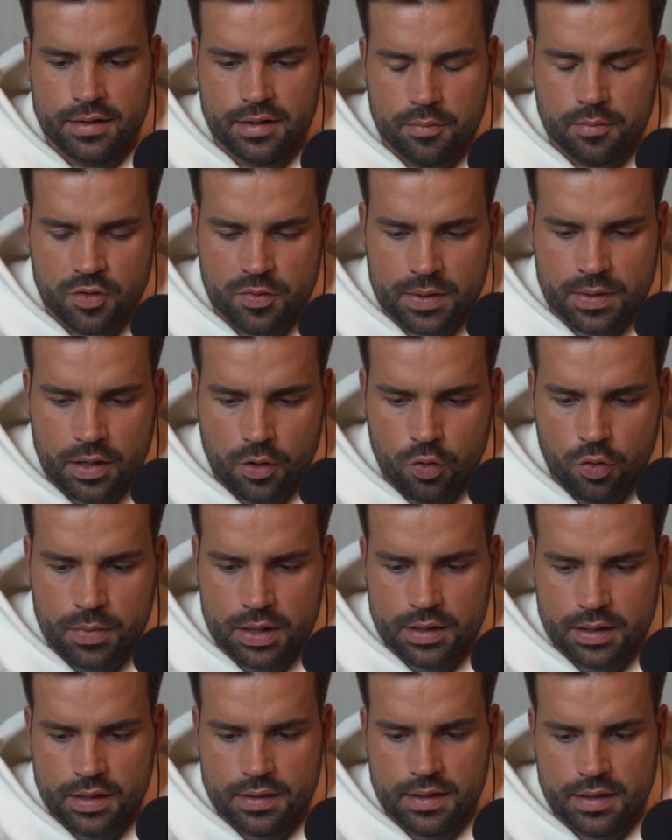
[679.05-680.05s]
Da muss man ja auch
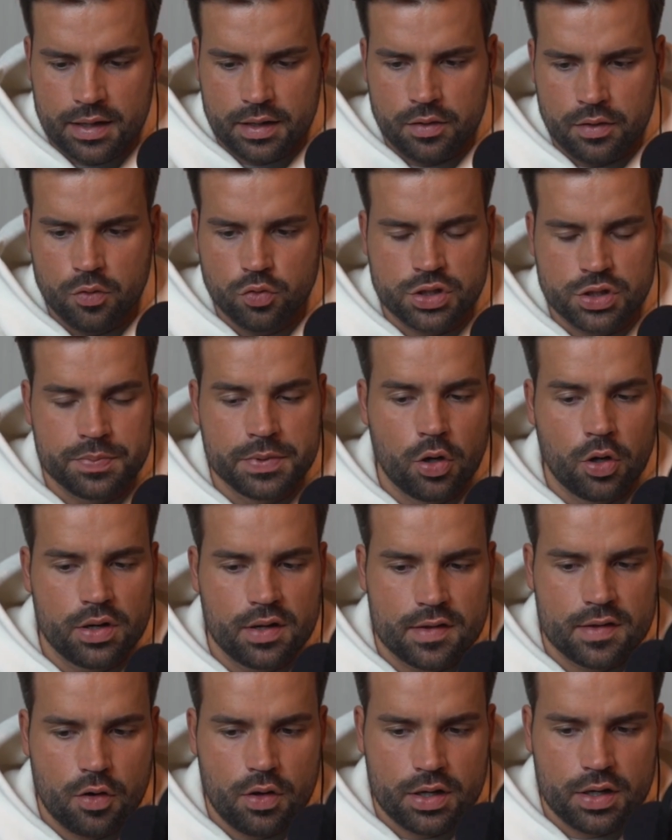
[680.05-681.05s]
mal dran denken. Und ich bin auch
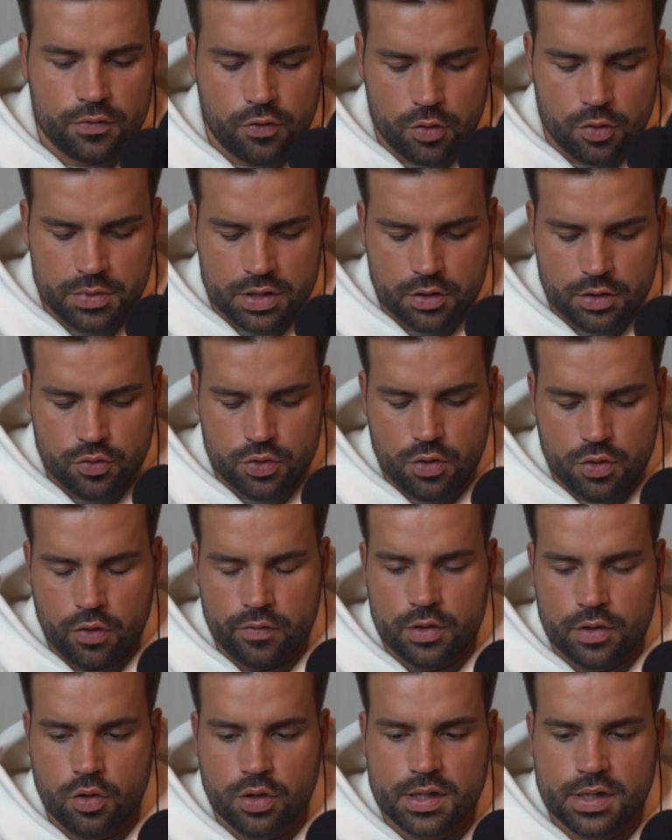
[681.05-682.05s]
nicht sauer. Ich freue mich natürlich auch,
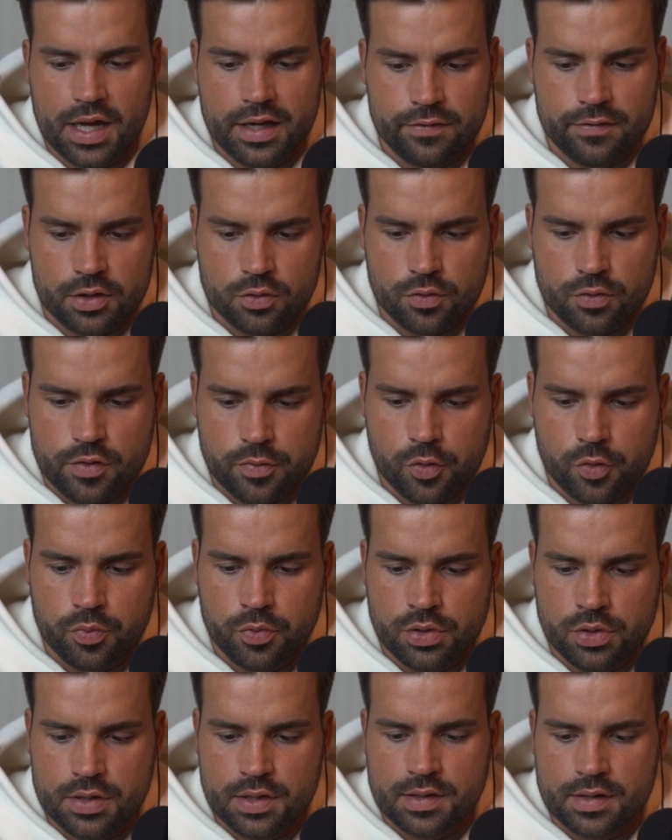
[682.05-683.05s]
wenn Leute einfach nur zum
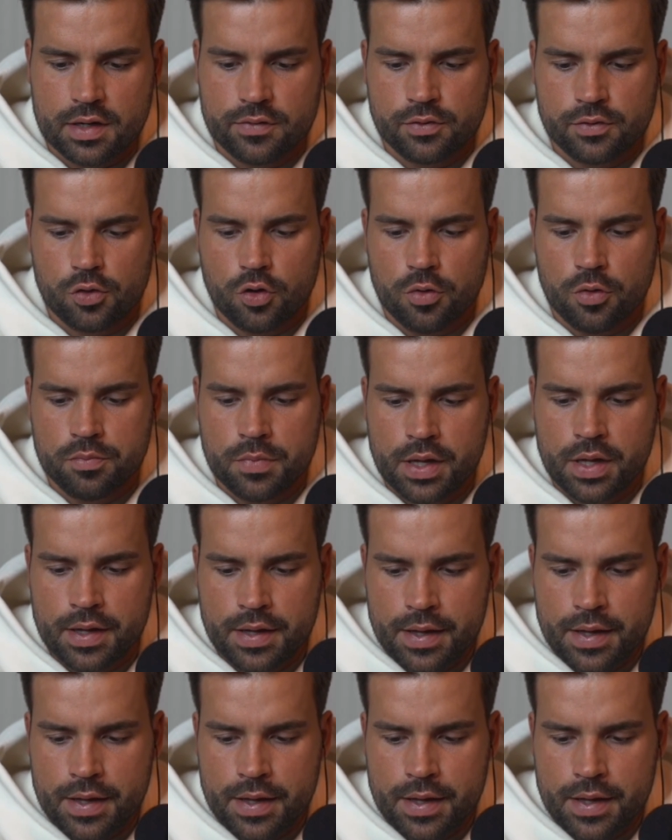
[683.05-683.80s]
Community-Treffen kommen.